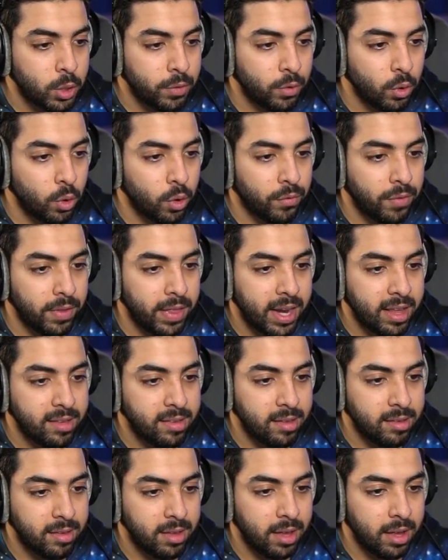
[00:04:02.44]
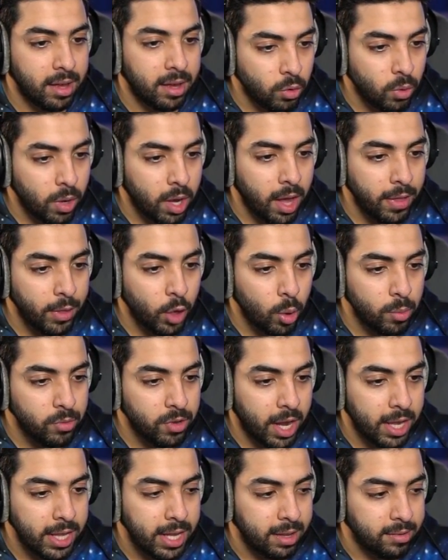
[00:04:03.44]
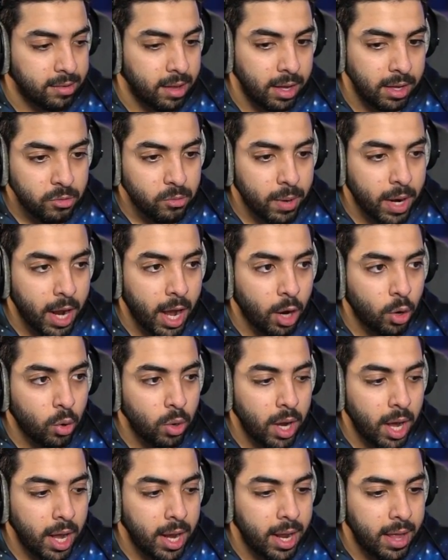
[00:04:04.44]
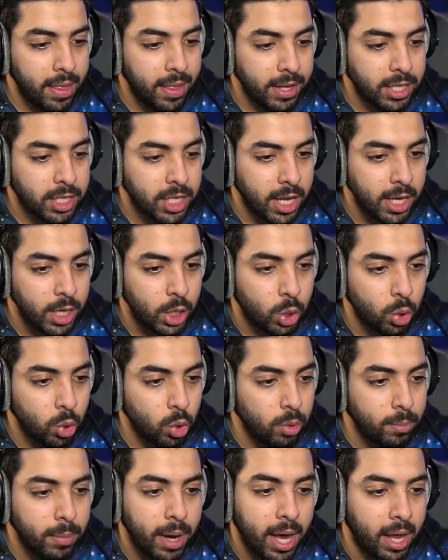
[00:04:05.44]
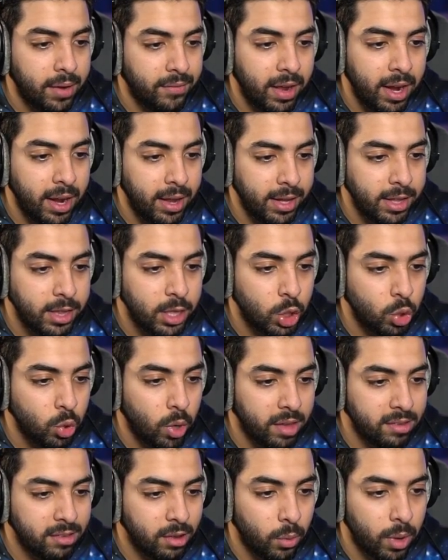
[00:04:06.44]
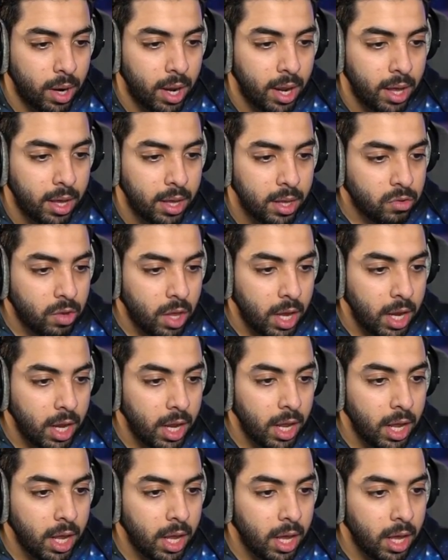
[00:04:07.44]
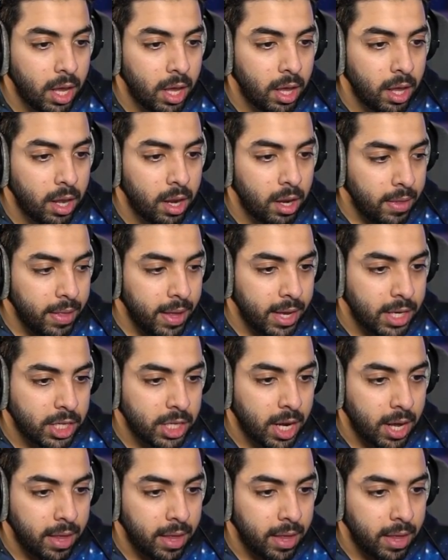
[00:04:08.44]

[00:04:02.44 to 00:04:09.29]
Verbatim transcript: شوف الغرفه دي الاساسيه اتوقع هذه خبزه عاديه صح بس راح اكلها الا اذا جاني جوع ما اعرف هل عندي جوع اصلا ولا لا سرير هذا ايش